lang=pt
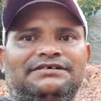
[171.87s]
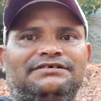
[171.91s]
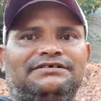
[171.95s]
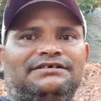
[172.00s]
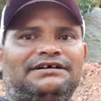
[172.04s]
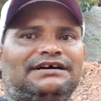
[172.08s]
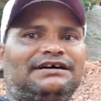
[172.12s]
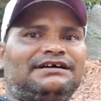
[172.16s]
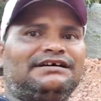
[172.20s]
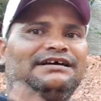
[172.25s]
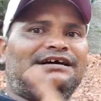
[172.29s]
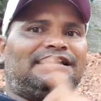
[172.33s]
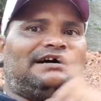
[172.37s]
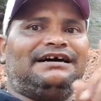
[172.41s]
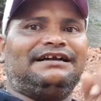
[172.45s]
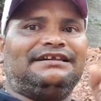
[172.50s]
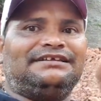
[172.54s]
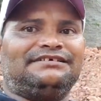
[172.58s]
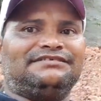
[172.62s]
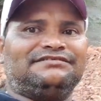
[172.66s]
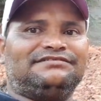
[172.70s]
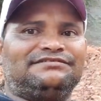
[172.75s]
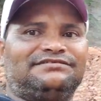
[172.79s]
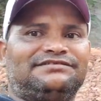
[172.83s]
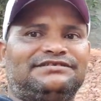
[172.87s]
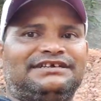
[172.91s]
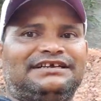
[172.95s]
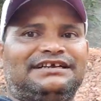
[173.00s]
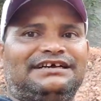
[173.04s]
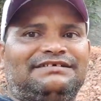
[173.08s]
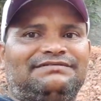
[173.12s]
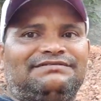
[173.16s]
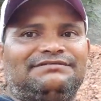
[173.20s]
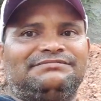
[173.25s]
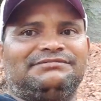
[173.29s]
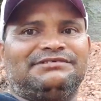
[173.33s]
Ó, a área zona
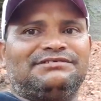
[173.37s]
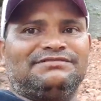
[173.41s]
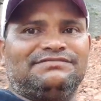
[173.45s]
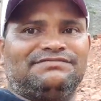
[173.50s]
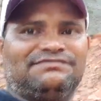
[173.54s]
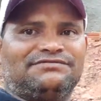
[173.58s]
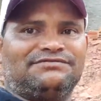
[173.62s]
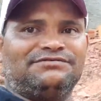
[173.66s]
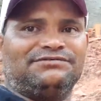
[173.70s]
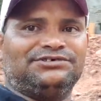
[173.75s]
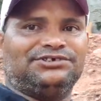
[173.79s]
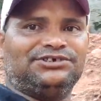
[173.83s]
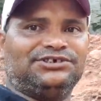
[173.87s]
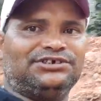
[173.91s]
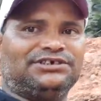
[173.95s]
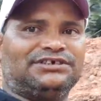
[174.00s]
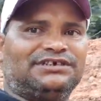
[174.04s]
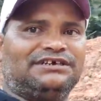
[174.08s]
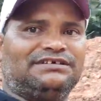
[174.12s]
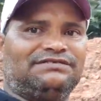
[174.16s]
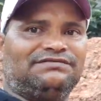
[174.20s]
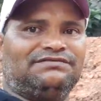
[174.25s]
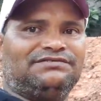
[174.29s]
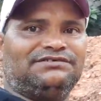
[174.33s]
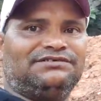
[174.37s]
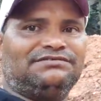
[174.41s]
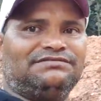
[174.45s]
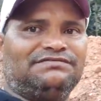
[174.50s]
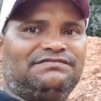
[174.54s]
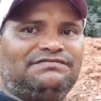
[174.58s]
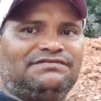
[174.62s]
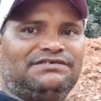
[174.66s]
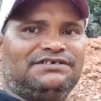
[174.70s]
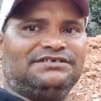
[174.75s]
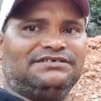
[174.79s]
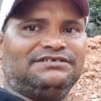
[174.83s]
lá, família, como ficou chique. Ali foi eu
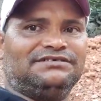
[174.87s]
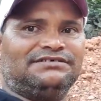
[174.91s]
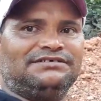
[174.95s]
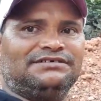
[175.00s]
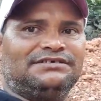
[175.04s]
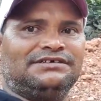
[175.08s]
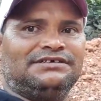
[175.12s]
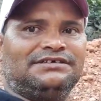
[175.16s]
que fiz, ó.